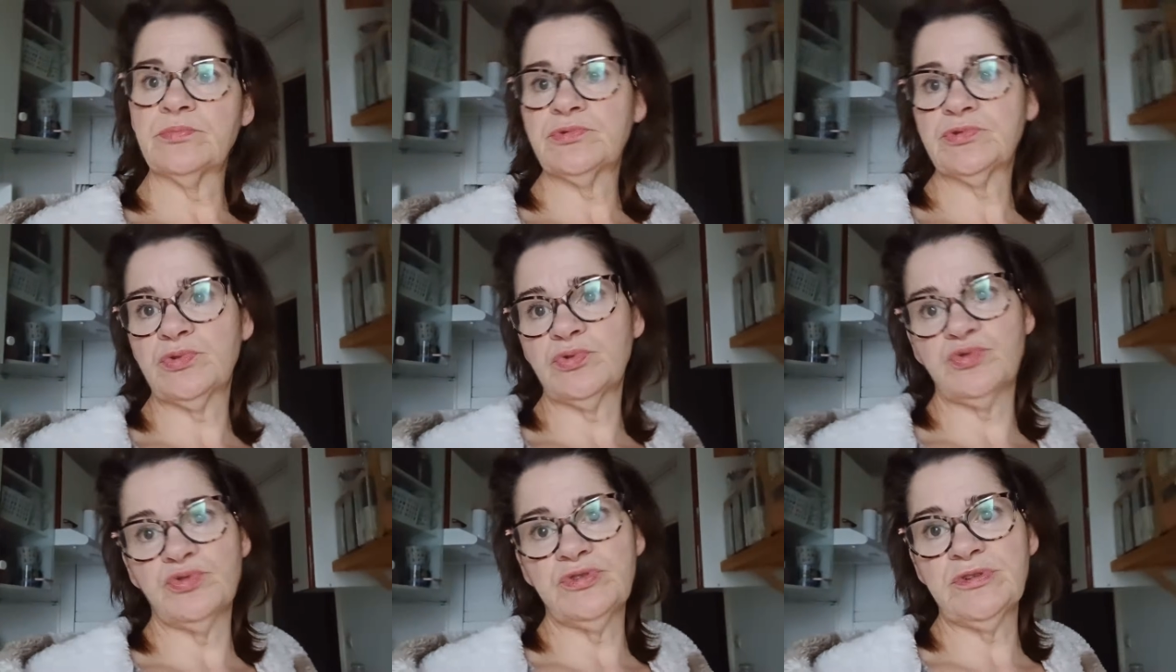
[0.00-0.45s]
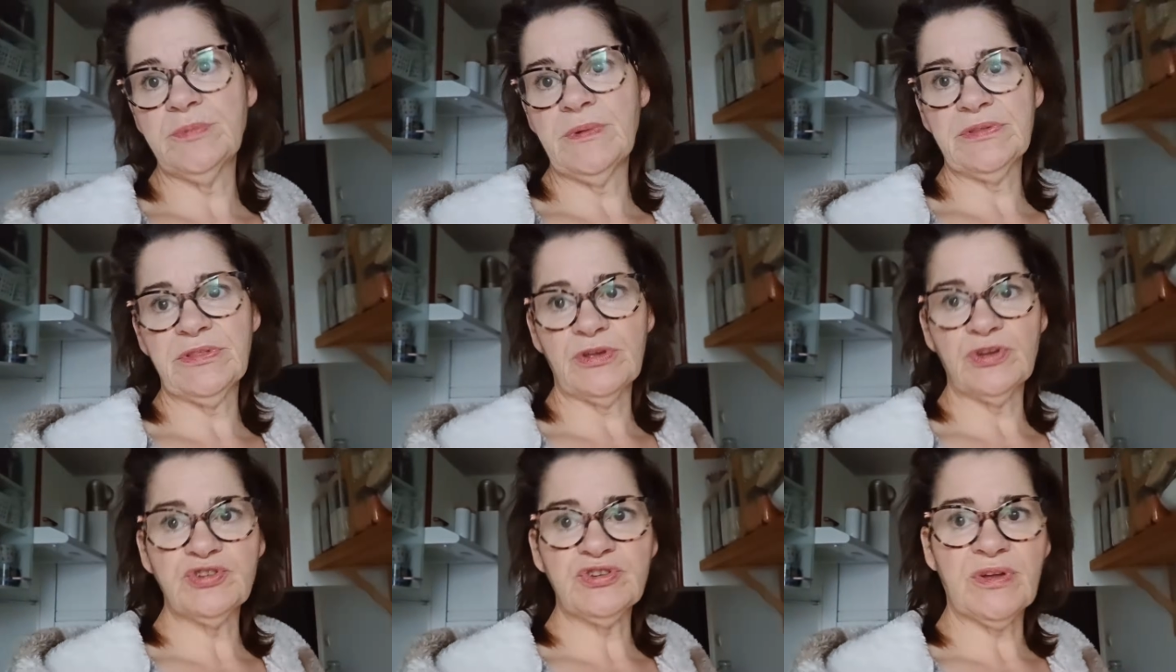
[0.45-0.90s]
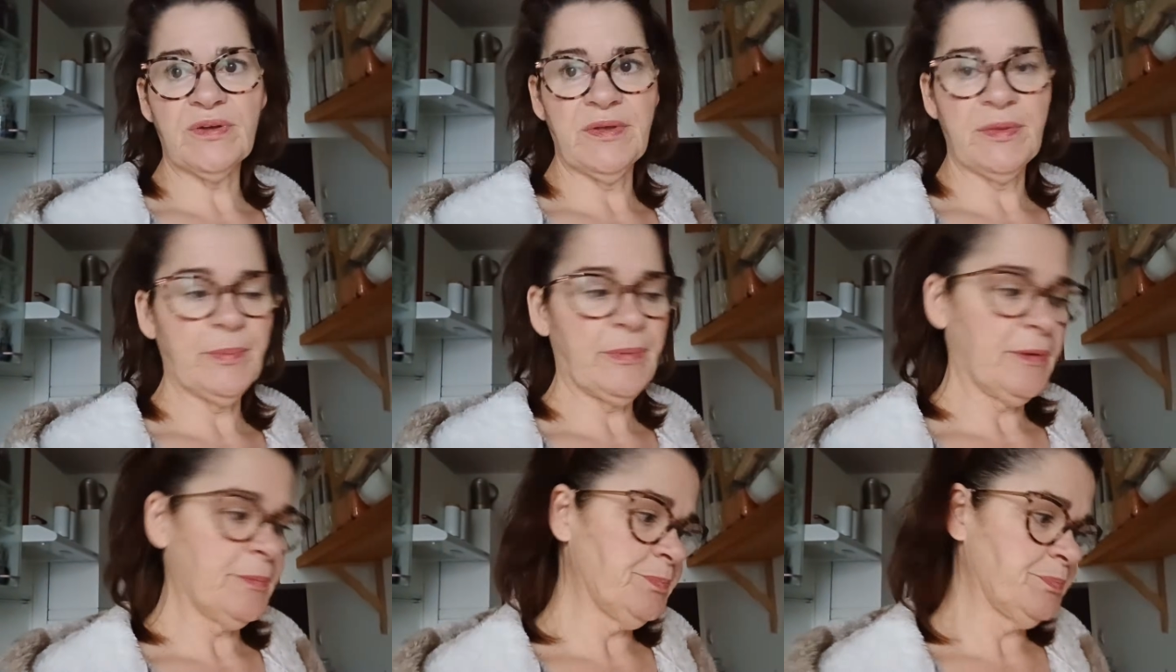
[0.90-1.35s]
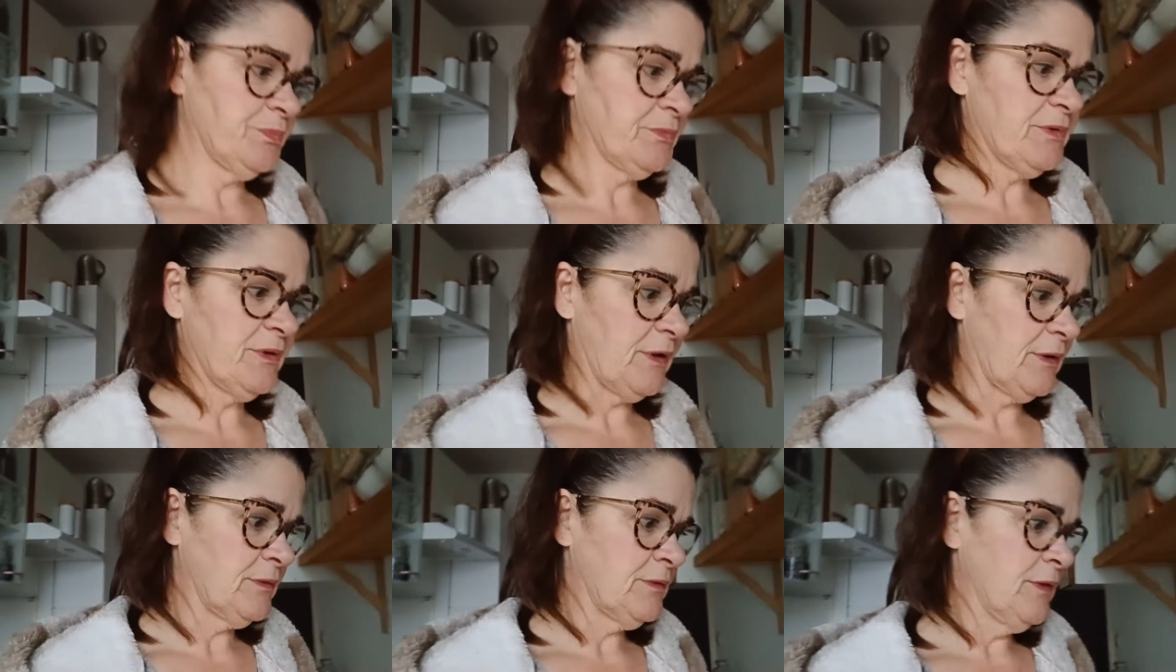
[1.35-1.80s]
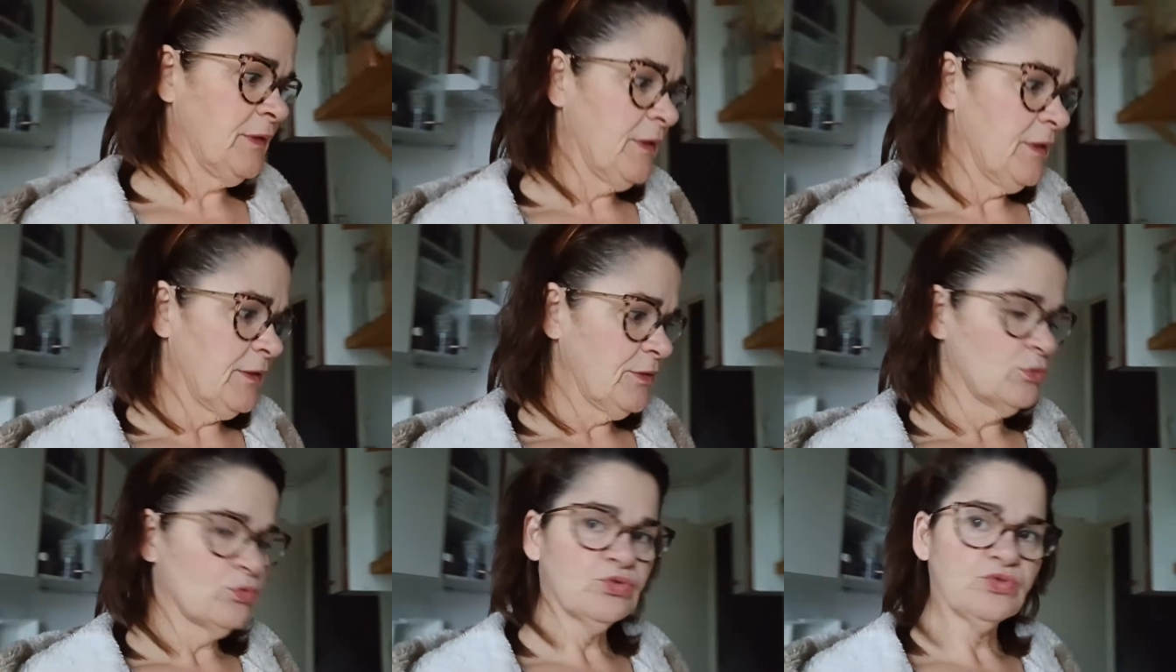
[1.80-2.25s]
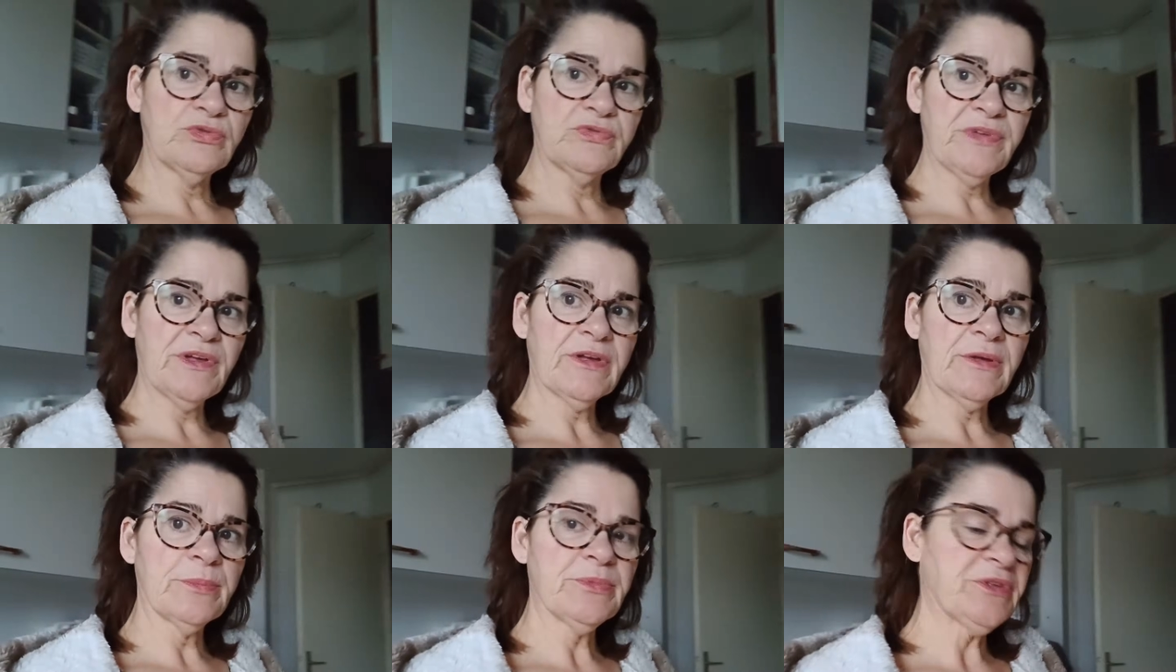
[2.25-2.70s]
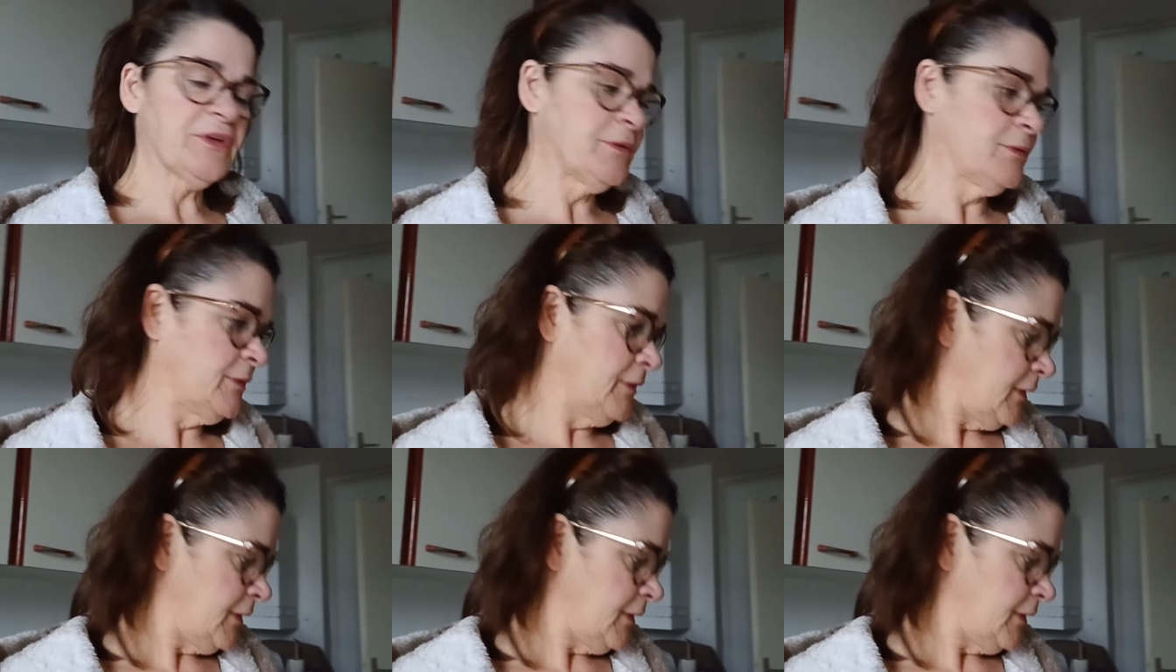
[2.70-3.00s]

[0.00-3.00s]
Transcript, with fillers: parce que dis matin, je travaille pas. Voilà. Donc je vais faire comme ça.